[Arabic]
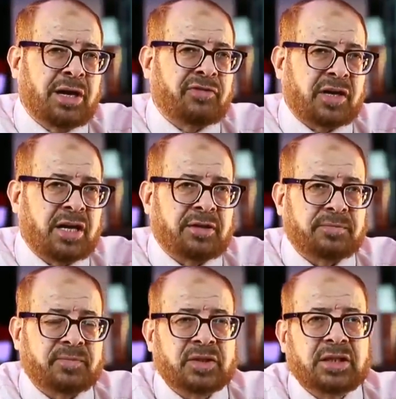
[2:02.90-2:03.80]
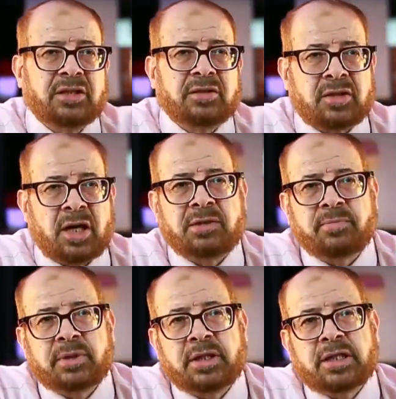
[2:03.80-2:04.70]
مشكله في الكلى
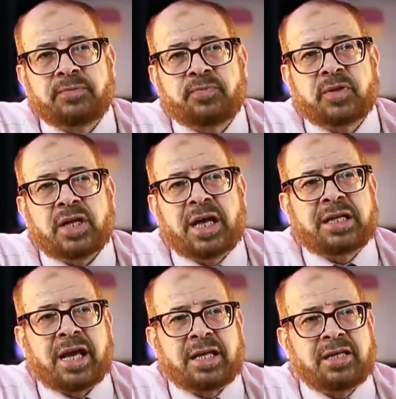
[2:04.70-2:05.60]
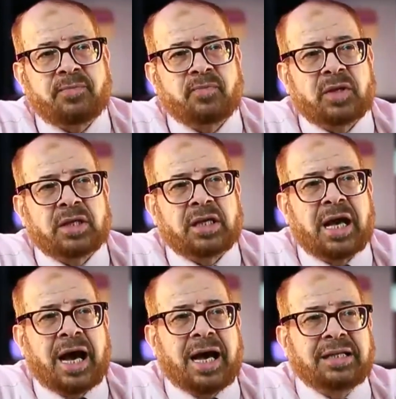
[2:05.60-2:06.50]
طيب ايه تاني
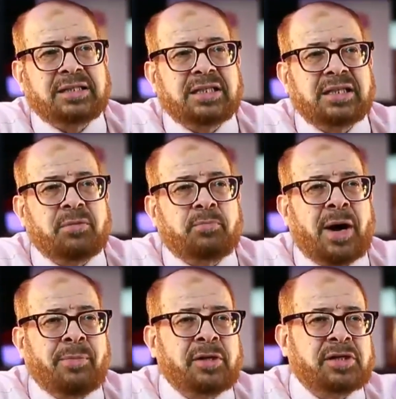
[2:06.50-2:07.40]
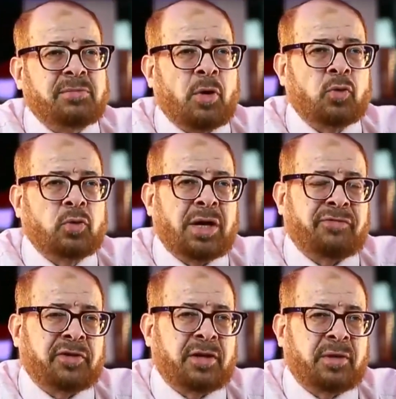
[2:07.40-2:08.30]
عندي بابلز
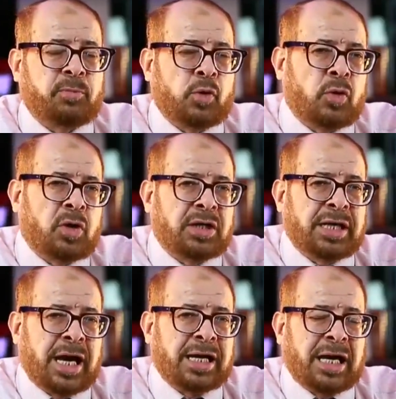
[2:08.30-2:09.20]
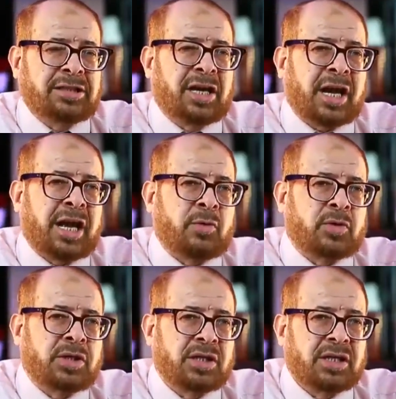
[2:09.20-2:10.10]
موجوده في البول يعني عندي
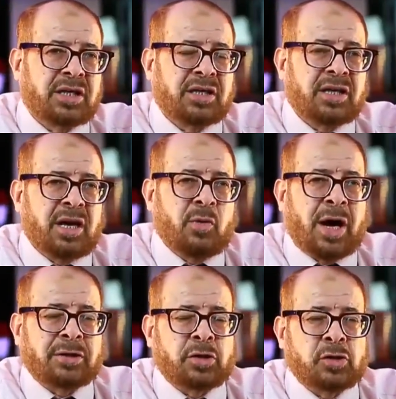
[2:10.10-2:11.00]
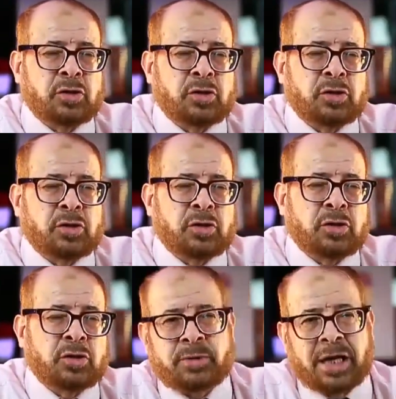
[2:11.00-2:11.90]
رغاوي اوعى تسكت على
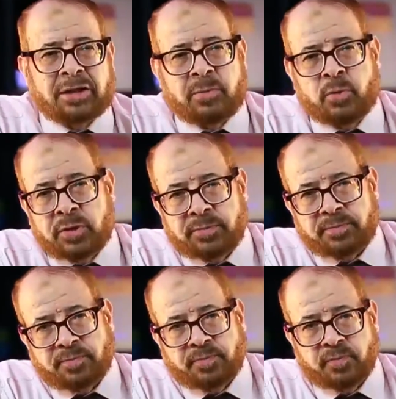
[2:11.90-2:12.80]
الرغاوي بتاعت البول